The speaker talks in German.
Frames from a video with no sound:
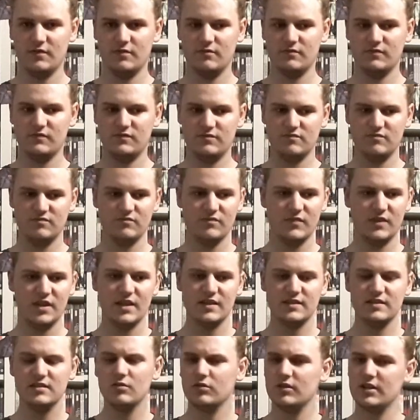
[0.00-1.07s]
äh ja,
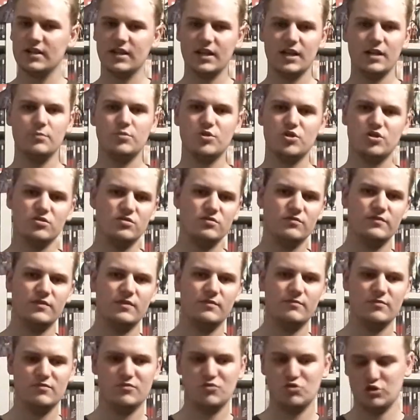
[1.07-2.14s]
sieht auch generell ein bisschen so,
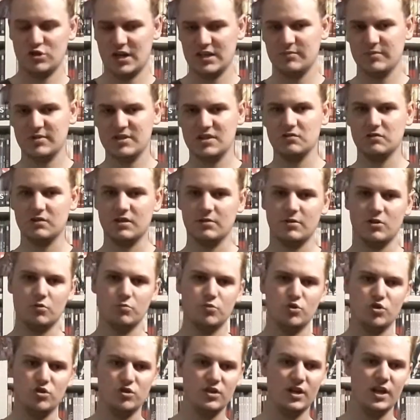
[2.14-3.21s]
durch Animation kann man auch ein
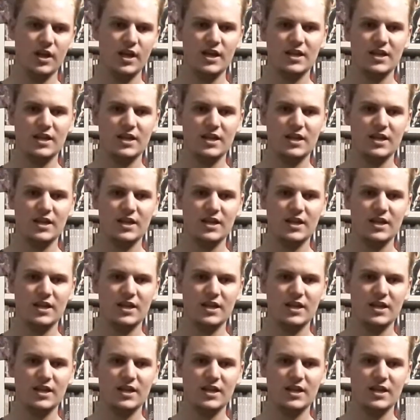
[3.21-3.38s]
bisschen